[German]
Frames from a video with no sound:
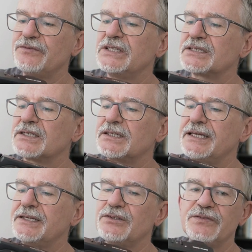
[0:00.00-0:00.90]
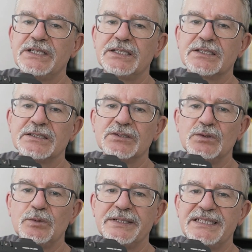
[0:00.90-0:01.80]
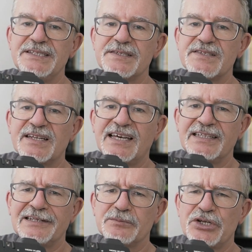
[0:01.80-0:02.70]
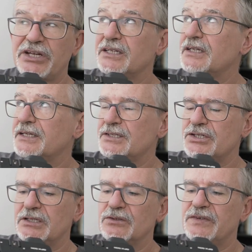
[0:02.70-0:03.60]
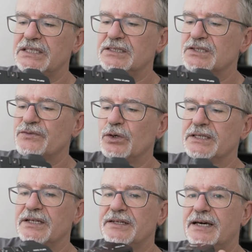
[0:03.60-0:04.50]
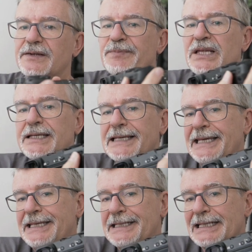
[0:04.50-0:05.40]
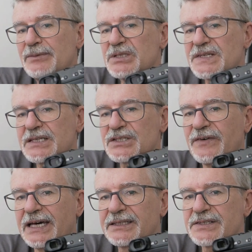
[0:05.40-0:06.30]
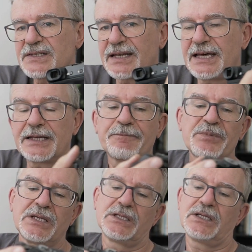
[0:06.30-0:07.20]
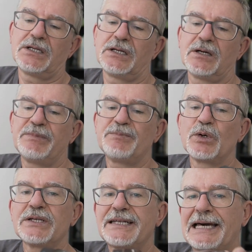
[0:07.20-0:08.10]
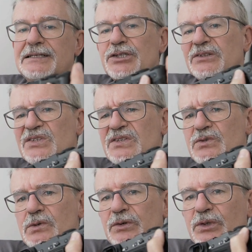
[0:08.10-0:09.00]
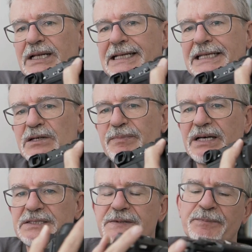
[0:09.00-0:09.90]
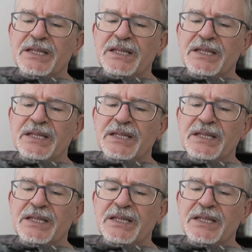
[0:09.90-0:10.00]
wird dann entweder über dieses Rad, ich glaube Standardeinstellung war hier das vordere Rad. Hinten gibt es ein zweites Rad äh, mit möglichen Einstellungen, das dazu auch noch klickbar ist.